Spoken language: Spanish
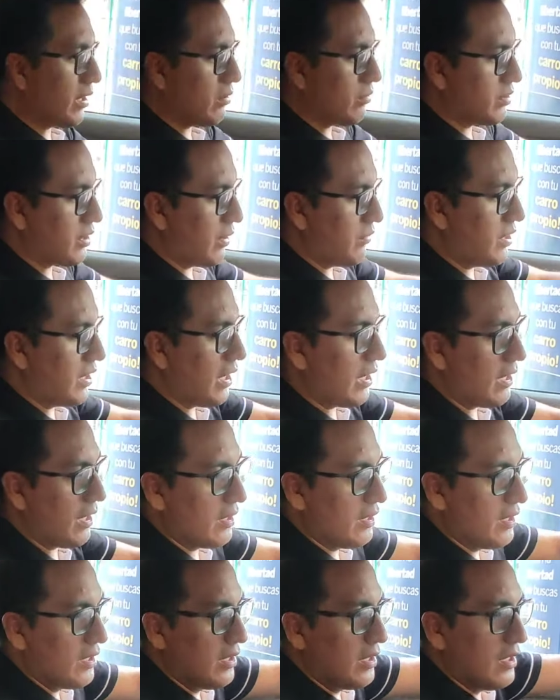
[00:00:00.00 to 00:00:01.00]
para los que
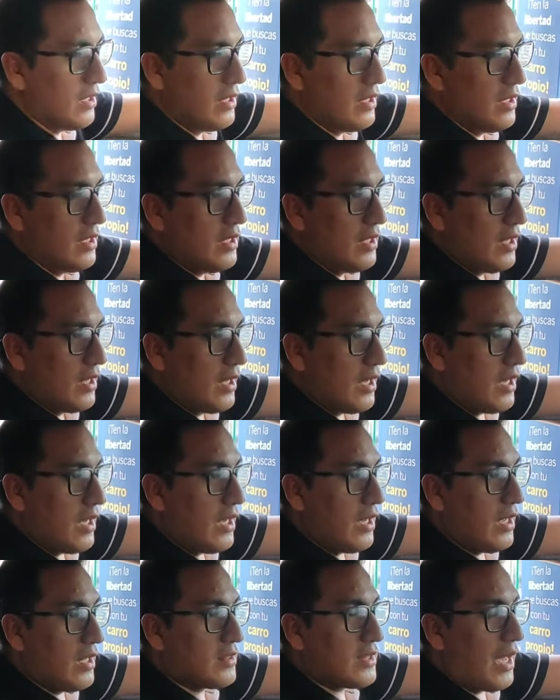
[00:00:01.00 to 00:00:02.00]
viajan.
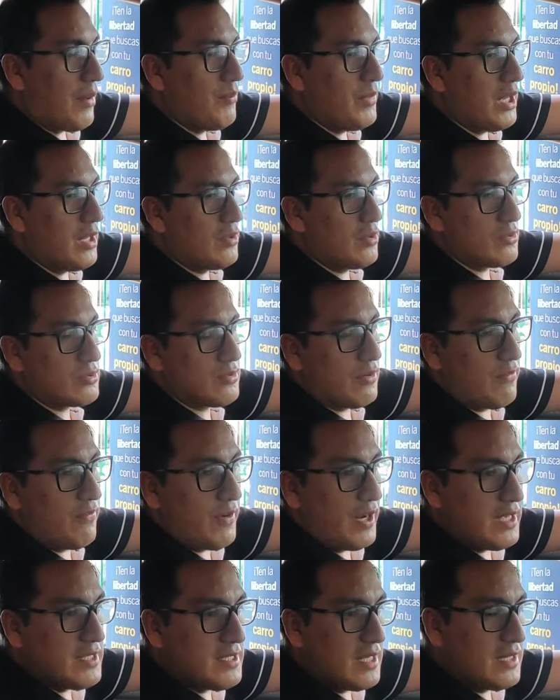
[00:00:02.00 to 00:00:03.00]
también nos
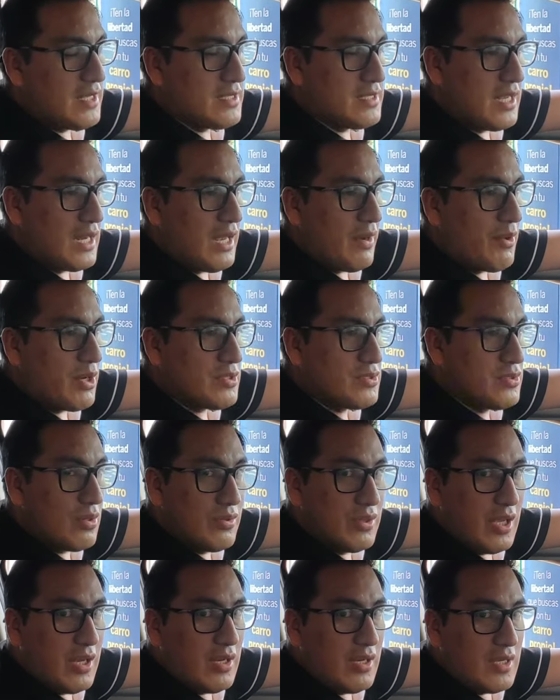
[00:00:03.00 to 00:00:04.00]
ofrece desde la
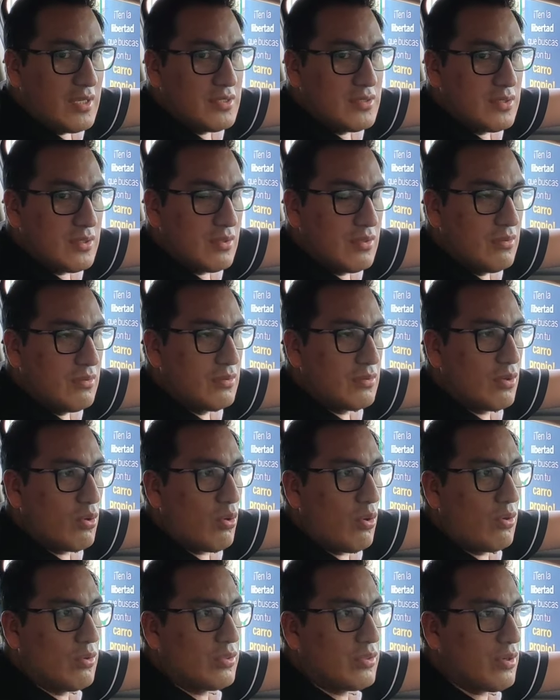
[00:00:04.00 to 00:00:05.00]
versión de inicio
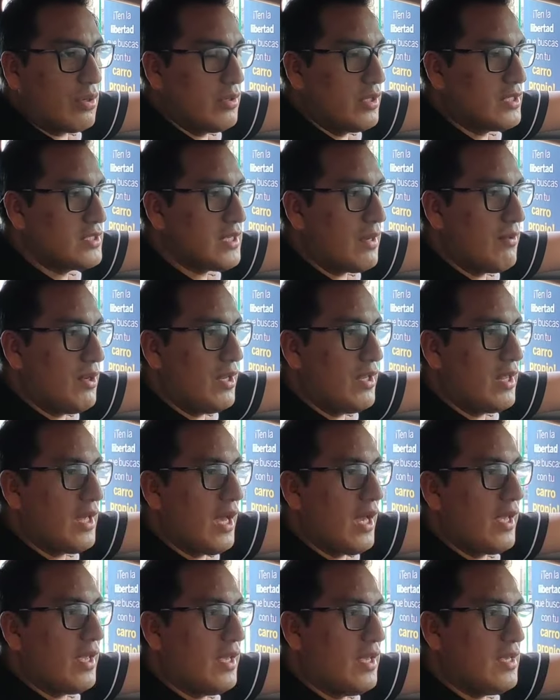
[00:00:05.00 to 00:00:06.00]
control de
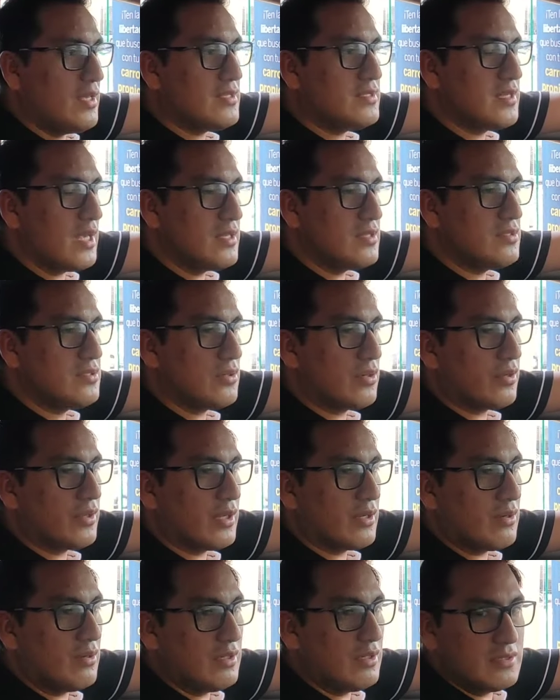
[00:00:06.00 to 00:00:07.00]
estabilidad y
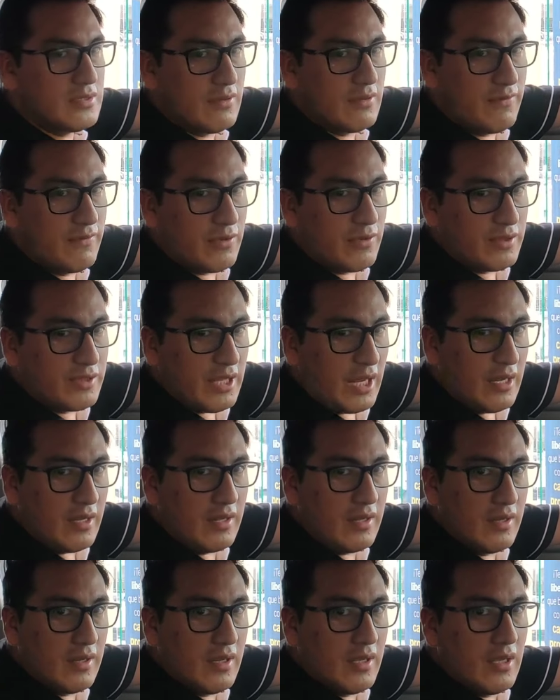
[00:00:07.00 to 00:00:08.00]
sensor de colisión frontal.
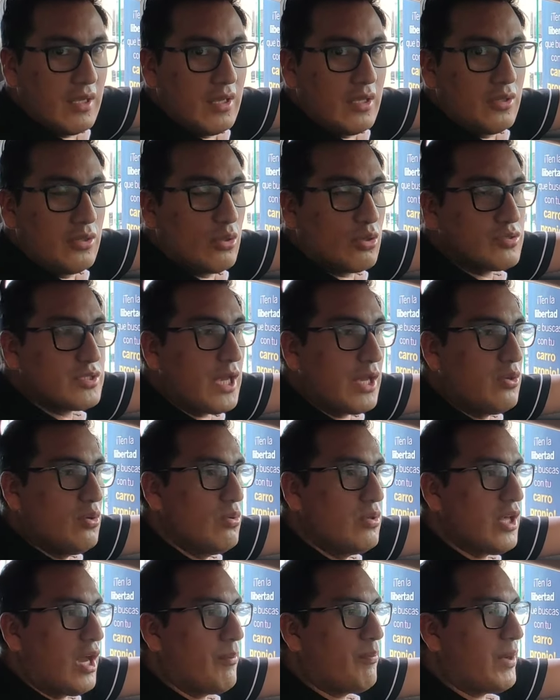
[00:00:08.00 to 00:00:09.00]
Nos
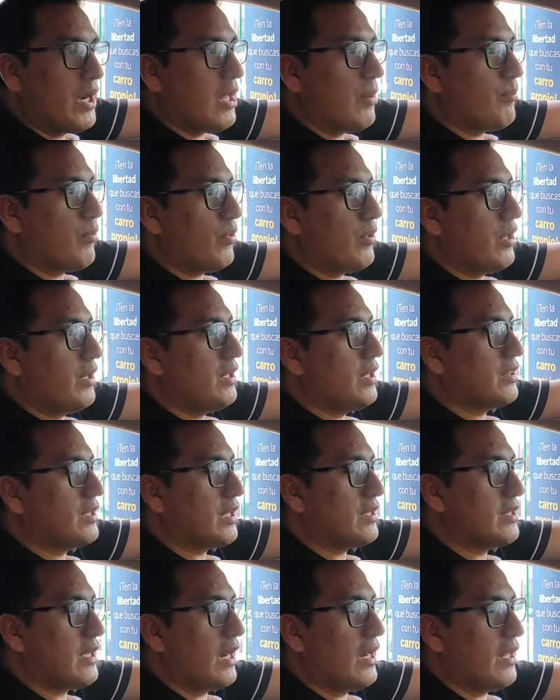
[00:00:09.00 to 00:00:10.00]
ayuda para poder
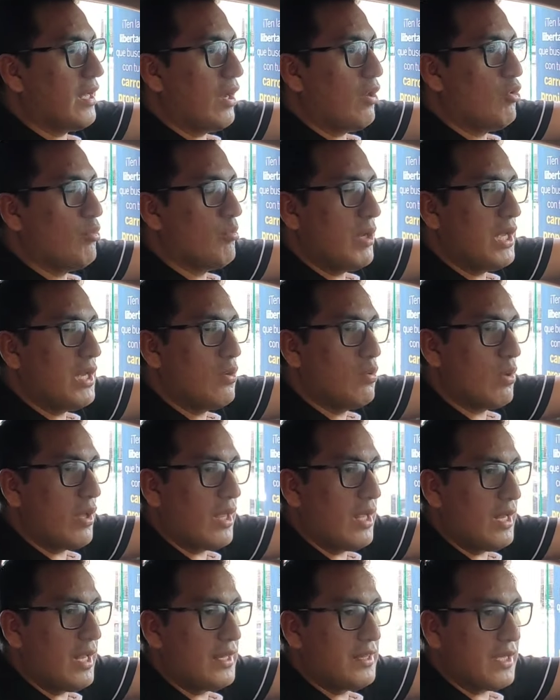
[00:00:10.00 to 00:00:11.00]
detectar a un
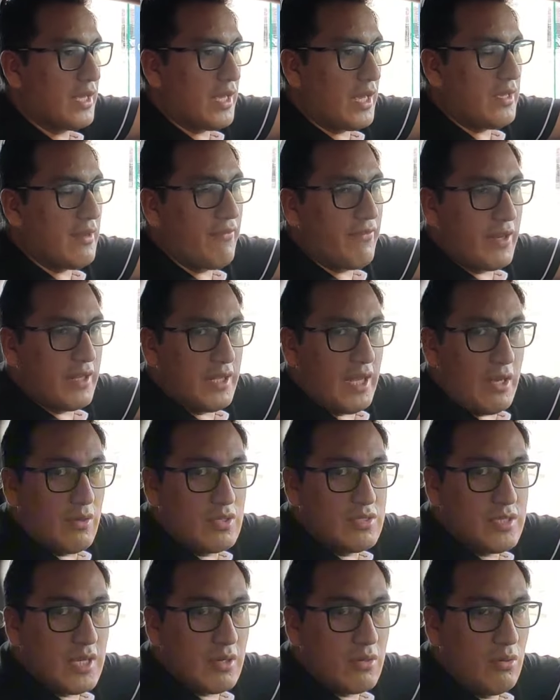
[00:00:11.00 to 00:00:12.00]
vehículo adelante que haya
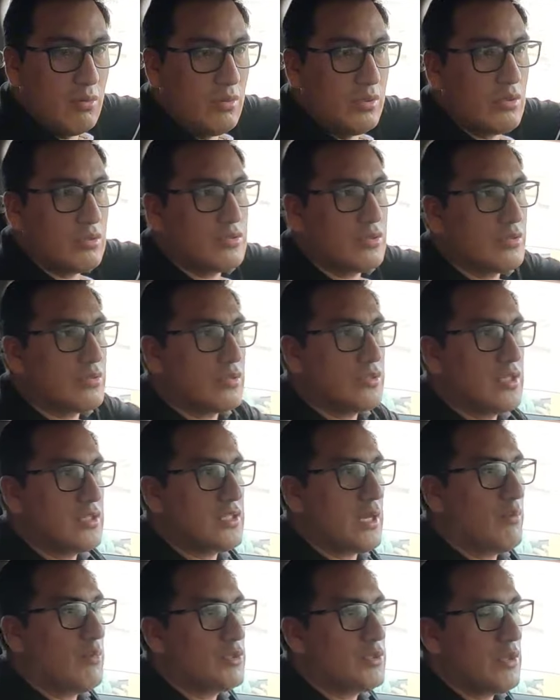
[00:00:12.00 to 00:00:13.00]
frenado en seco. Nosotros si
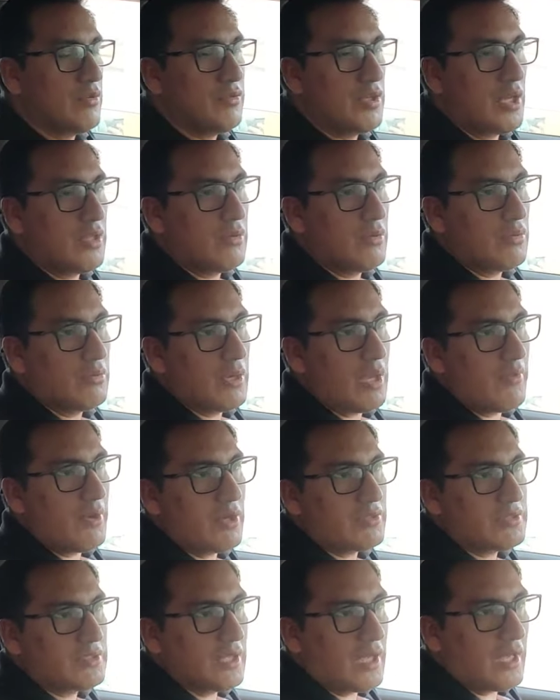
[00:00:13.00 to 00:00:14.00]
estamos hundiendo a una
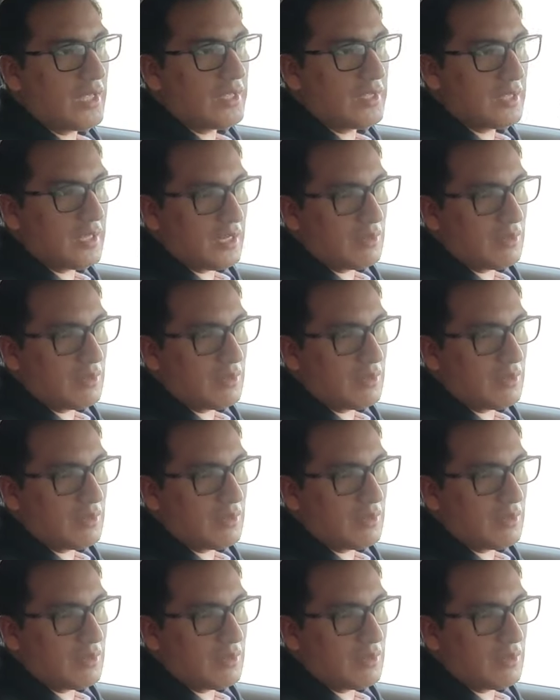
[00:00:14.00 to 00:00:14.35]
velocidad